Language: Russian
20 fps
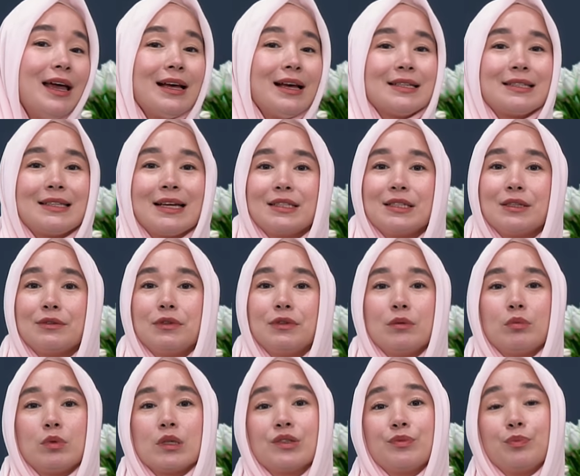Кстати,
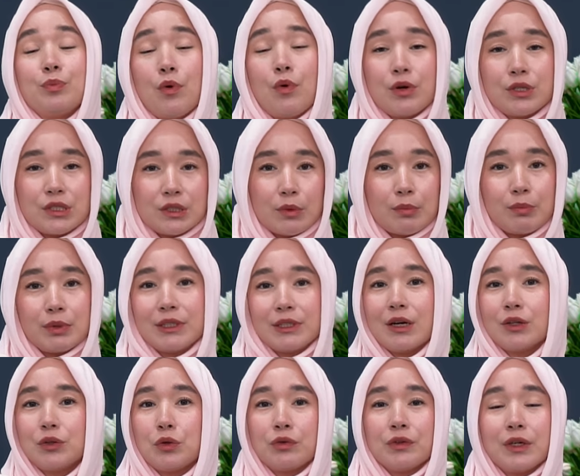выбор способа
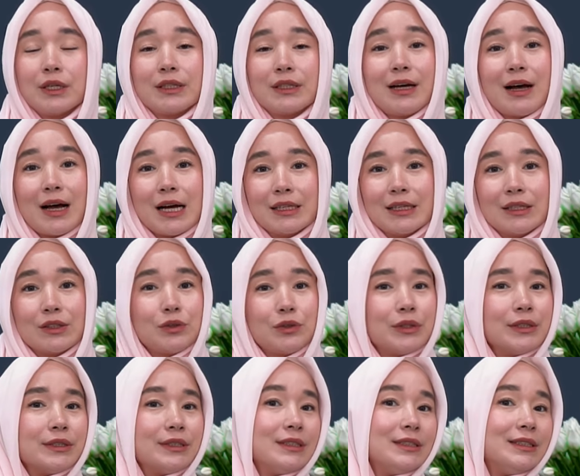подготовки ткани, то
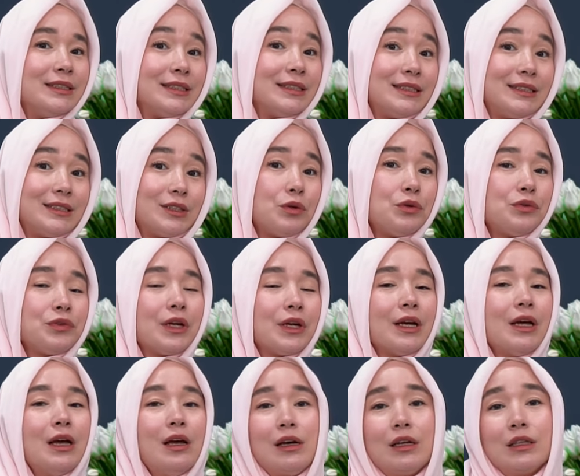есть декотировки,
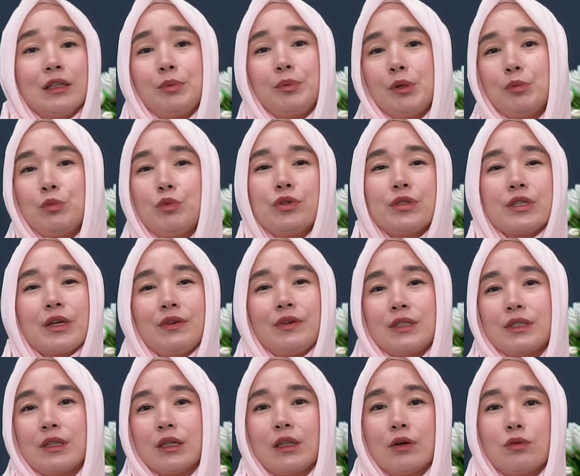напрямую
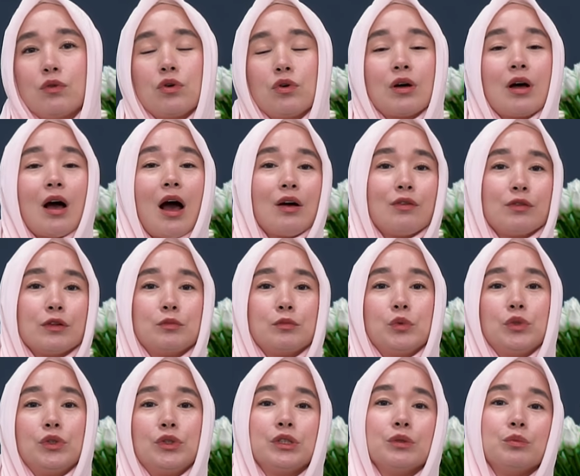зависит от того, как вы в
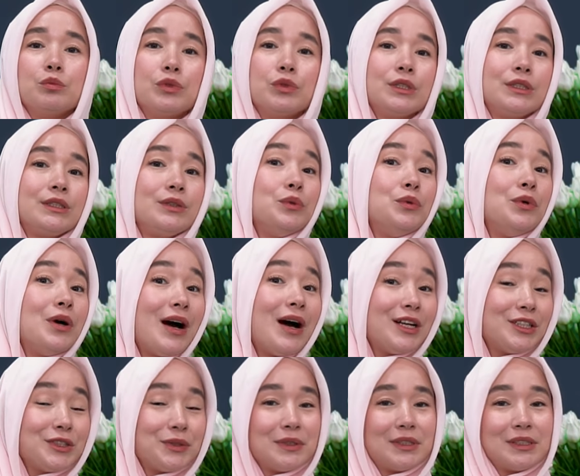будущем будете
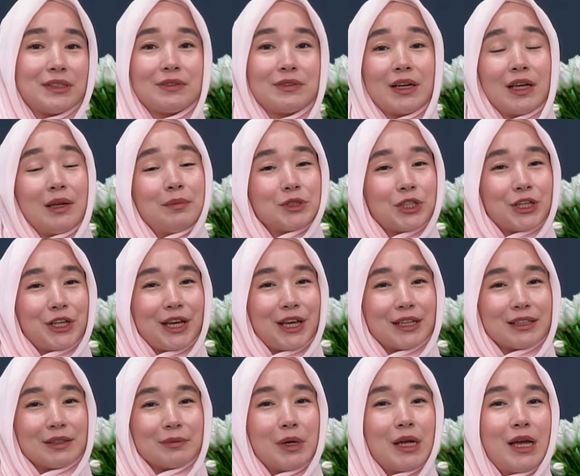ухаживать за своим
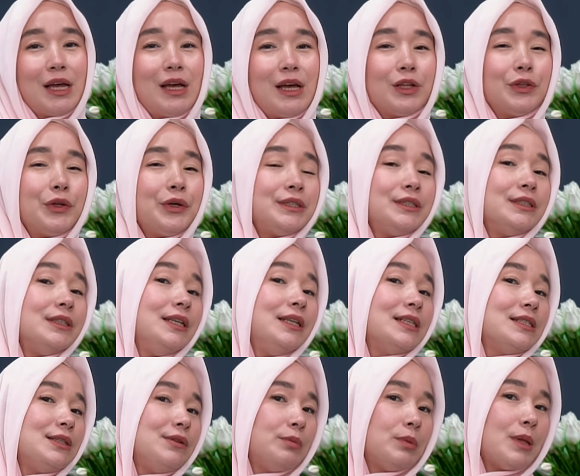жакетом. То есть,
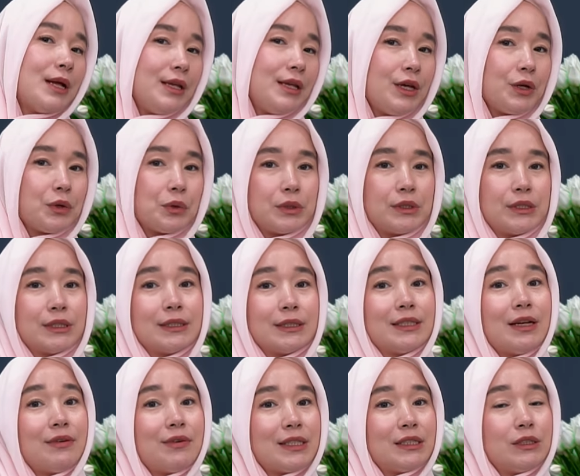если вы планируете
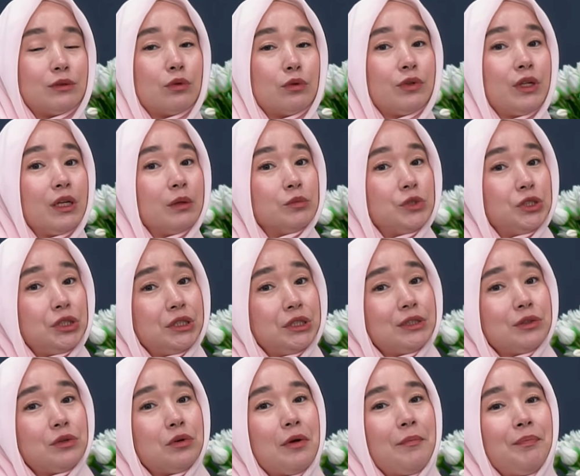сдавать его в
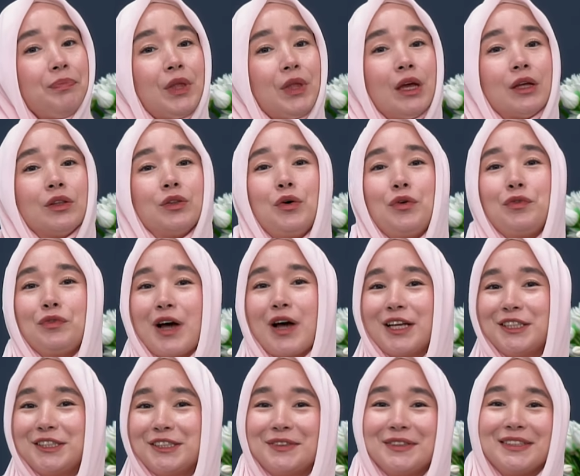химчистку, то в
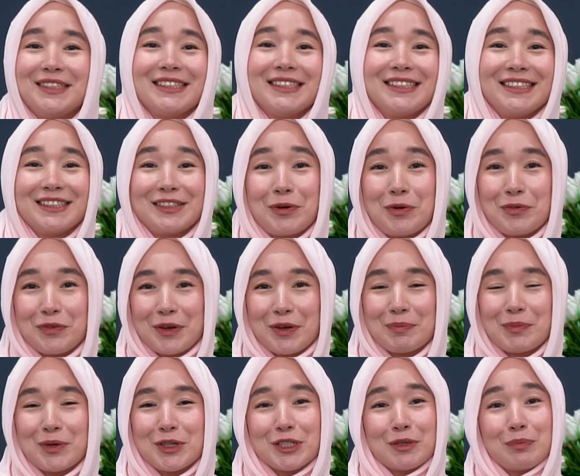качестве декотировки
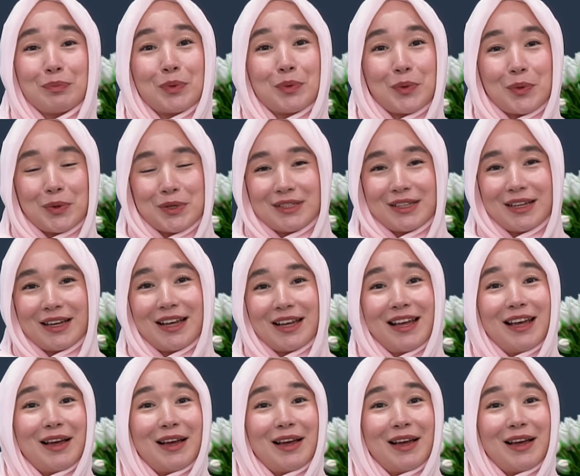можно просто